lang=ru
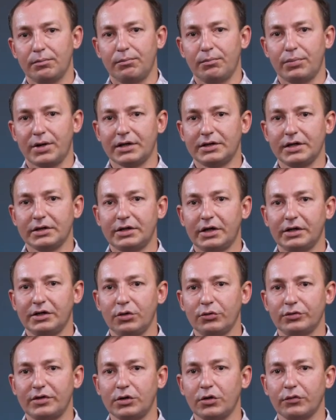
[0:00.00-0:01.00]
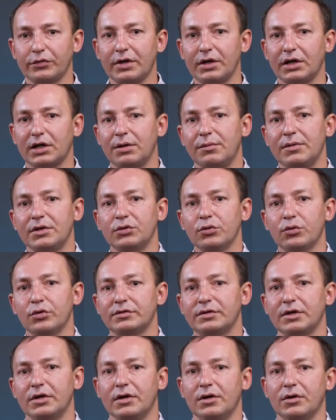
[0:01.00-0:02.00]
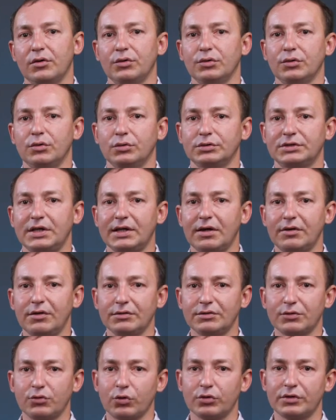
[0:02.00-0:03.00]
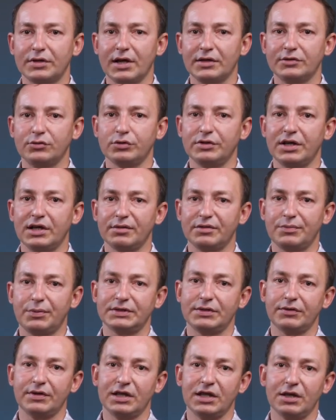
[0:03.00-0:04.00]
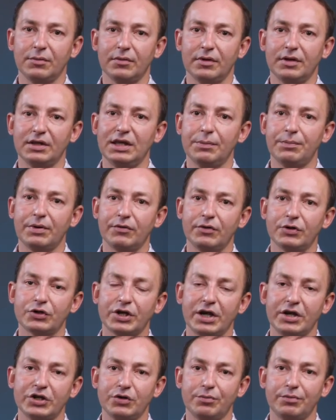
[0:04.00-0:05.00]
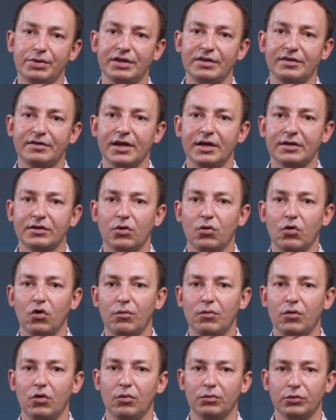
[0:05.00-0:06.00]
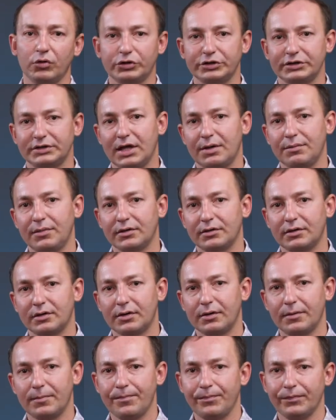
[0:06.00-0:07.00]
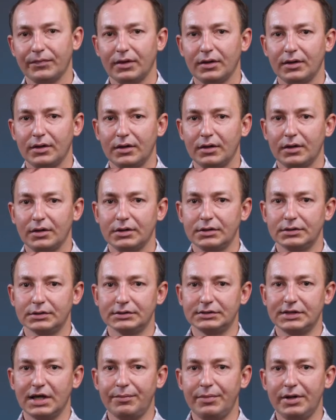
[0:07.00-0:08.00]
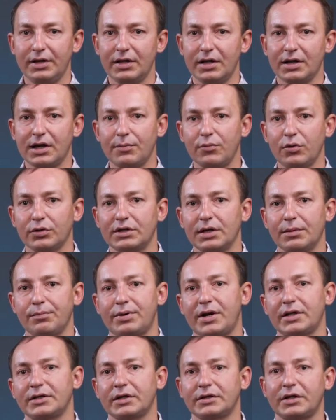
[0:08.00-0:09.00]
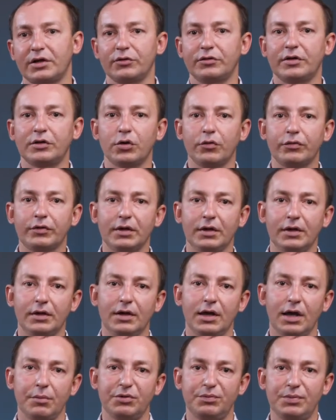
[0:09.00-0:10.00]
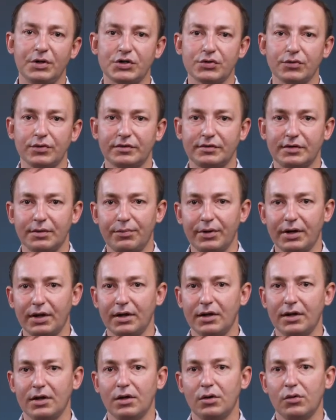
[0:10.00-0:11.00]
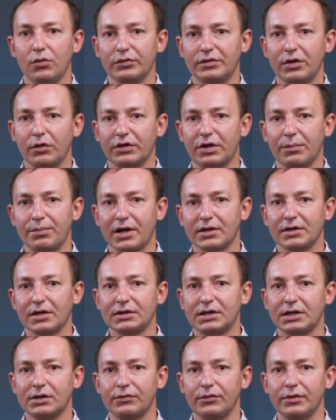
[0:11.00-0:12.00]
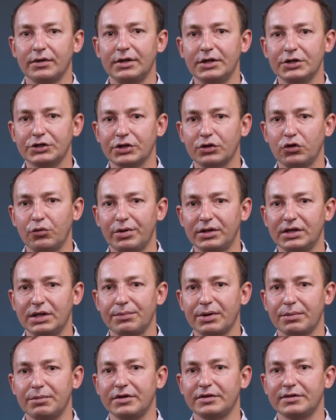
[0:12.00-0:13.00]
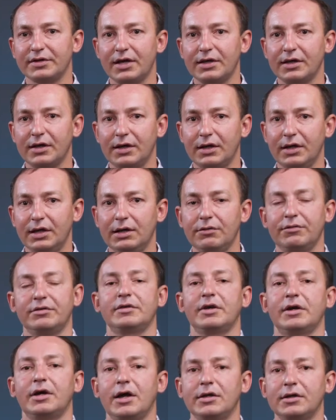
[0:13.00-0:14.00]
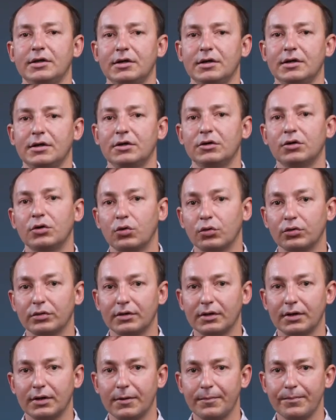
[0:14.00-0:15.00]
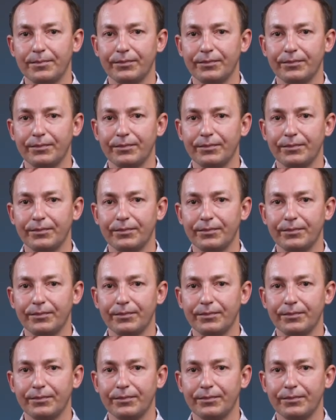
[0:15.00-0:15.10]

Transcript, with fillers: Протекторные установки рекомендуется устанавливать в грунтах с удельным сопротивлением, не превышающим 50 Ом умножить на метр. Стабильная работа протекторной установки обеспечивается при установке протекторов ниже глубины промерзания или высыхания грунта.